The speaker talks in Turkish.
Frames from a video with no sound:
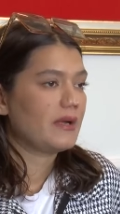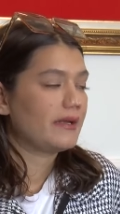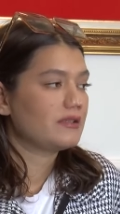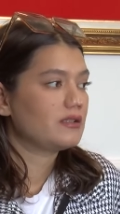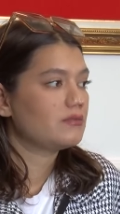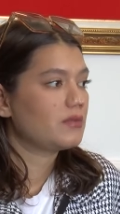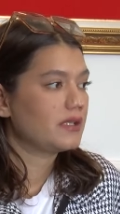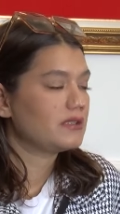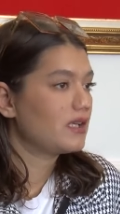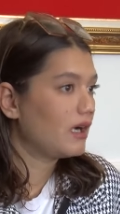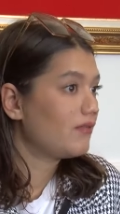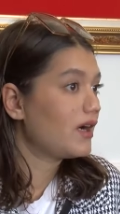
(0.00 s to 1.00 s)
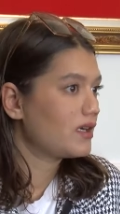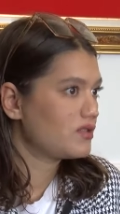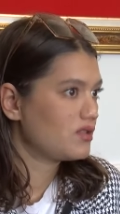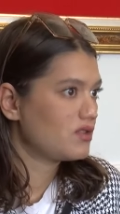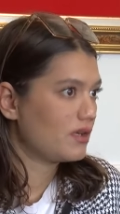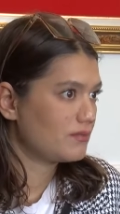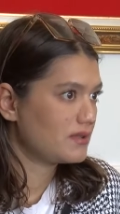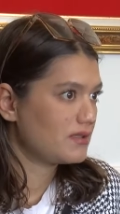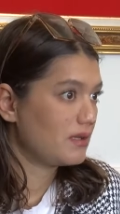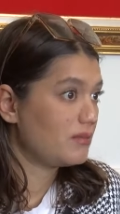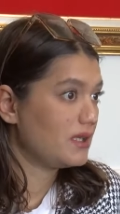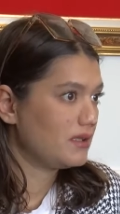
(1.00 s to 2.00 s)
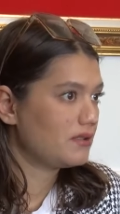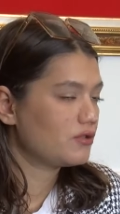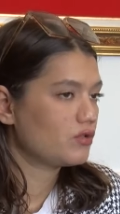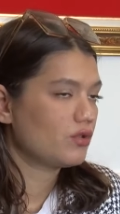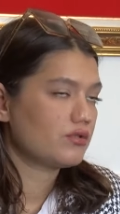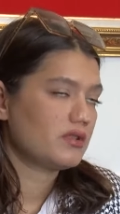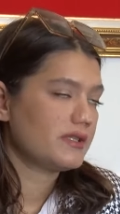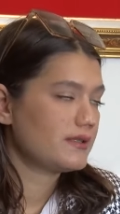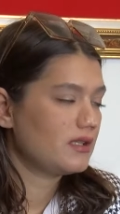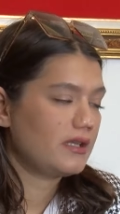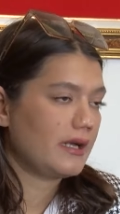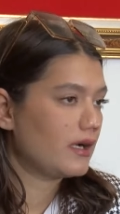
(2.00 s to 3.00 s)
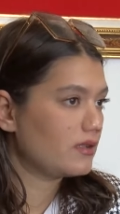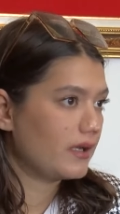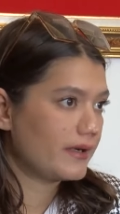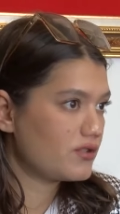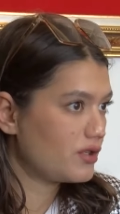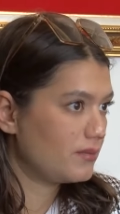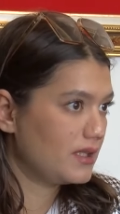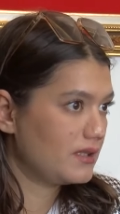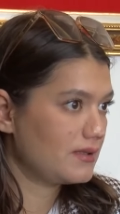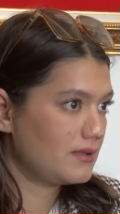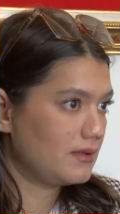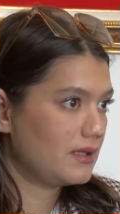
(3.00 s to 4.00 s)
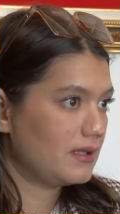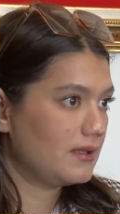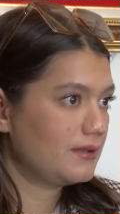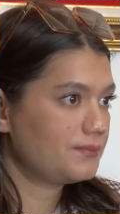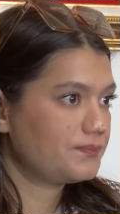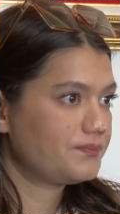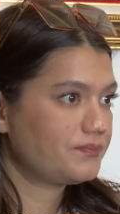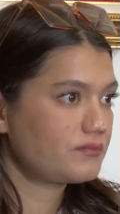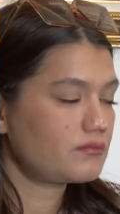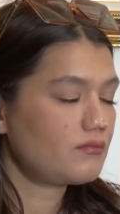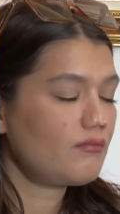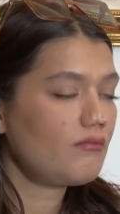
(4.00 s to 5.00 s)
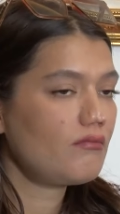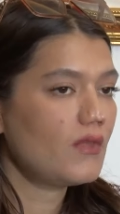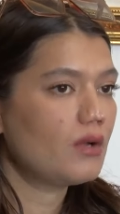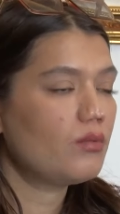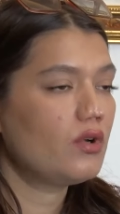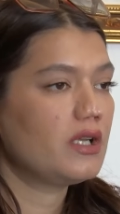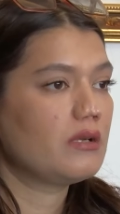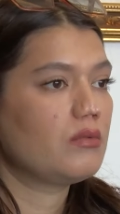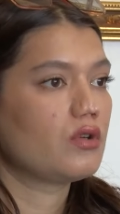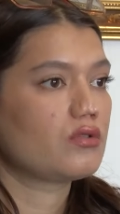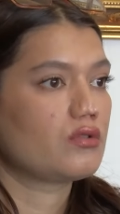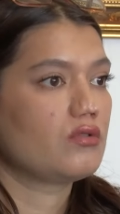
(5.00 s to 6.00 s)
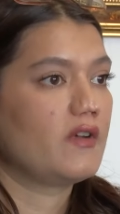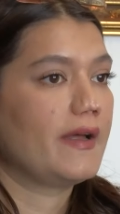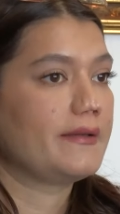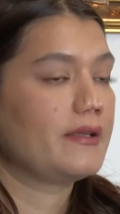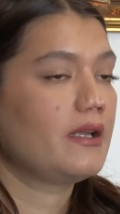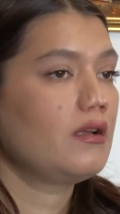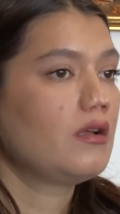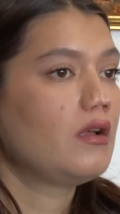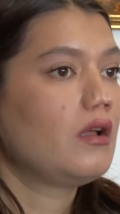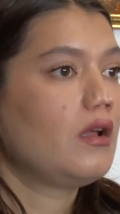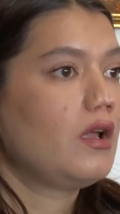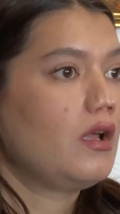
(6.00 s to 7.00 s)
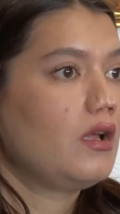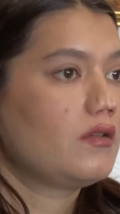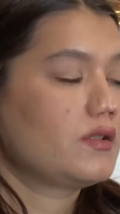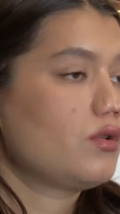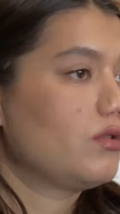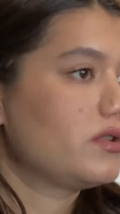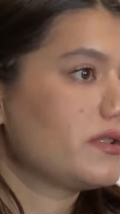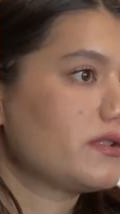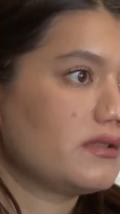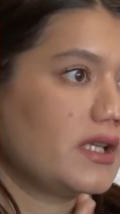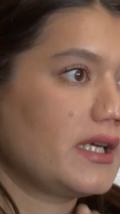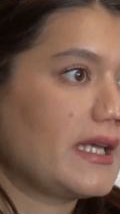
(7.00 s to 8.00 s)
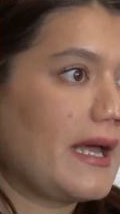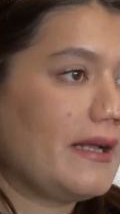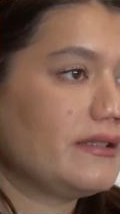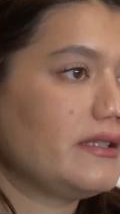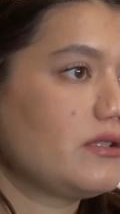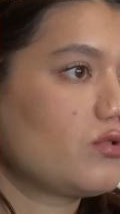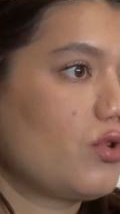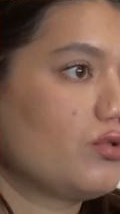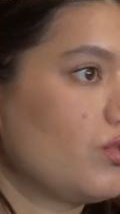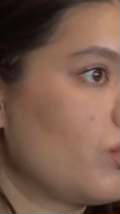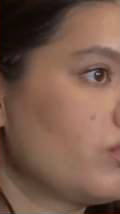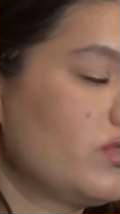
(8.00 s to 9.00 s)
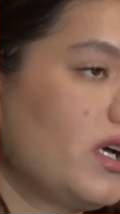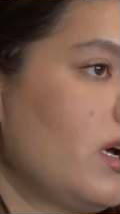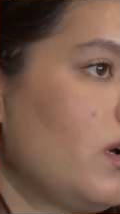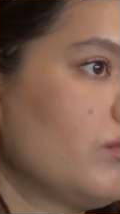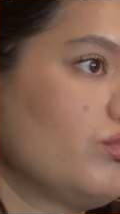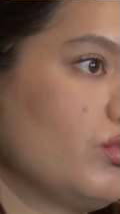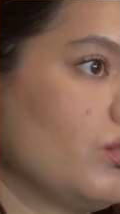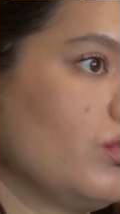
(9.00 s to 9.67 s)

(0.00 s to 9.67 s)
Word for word: Ben dedim hani dava açacağım size bilginiz olsun istediğin kadar açabilirsin dedim. Böyle bir özgüvenle. Sonrasında geldiği son nokta bu.